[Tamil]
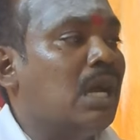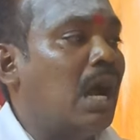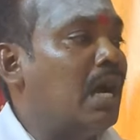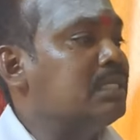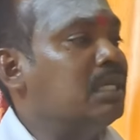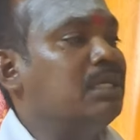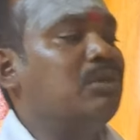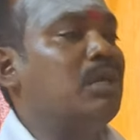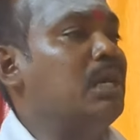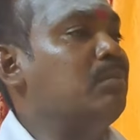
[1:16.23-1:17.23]

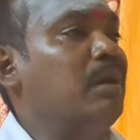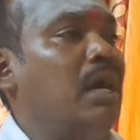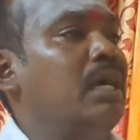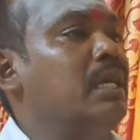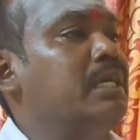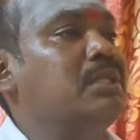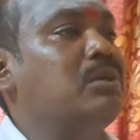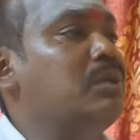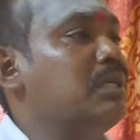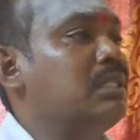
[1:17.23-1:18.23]
ஆசையுடன் மாலை
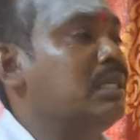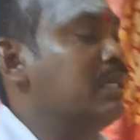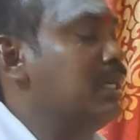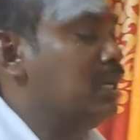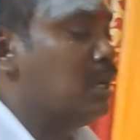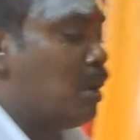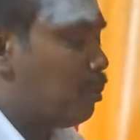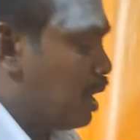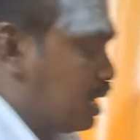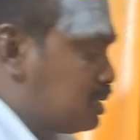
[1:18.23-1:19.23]
தொடுத்து
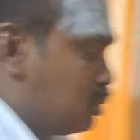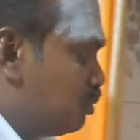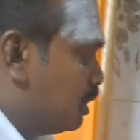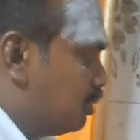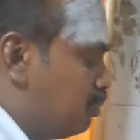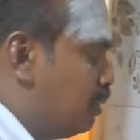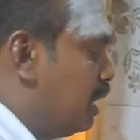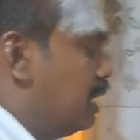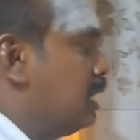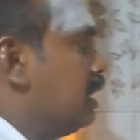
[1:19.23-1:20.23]
பாசம் என்னும்
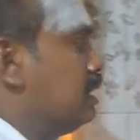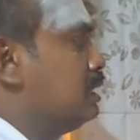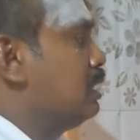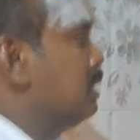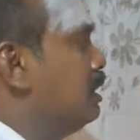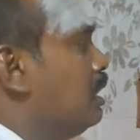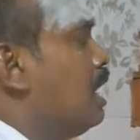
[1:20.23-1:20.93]
மலரெடுத்து